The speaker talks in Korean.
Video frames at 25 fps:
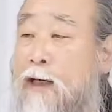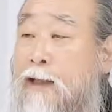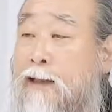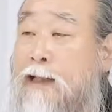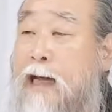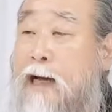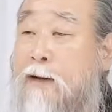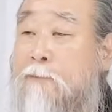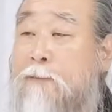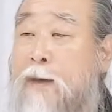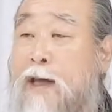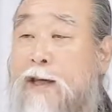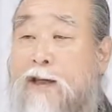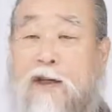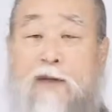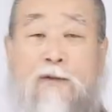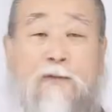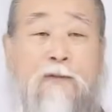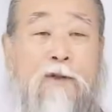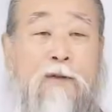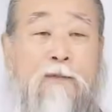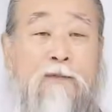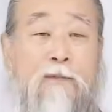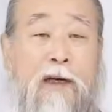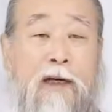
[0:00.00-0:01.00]
딱
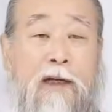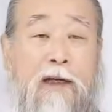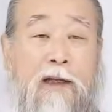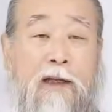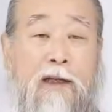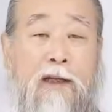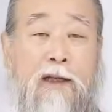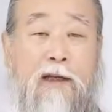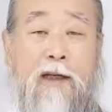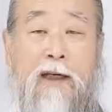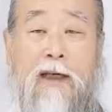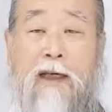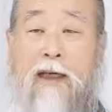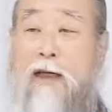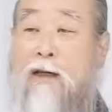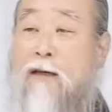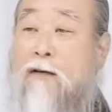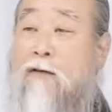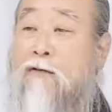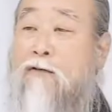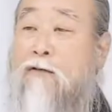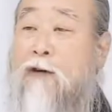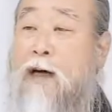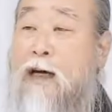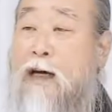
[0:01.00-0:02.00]
몇십 년 만에
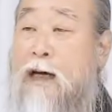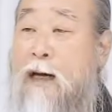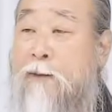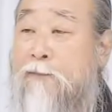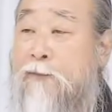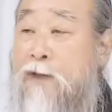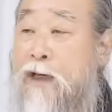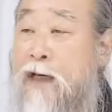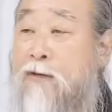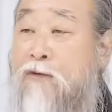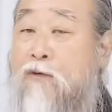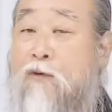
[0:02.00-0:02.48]
인류가 깜짝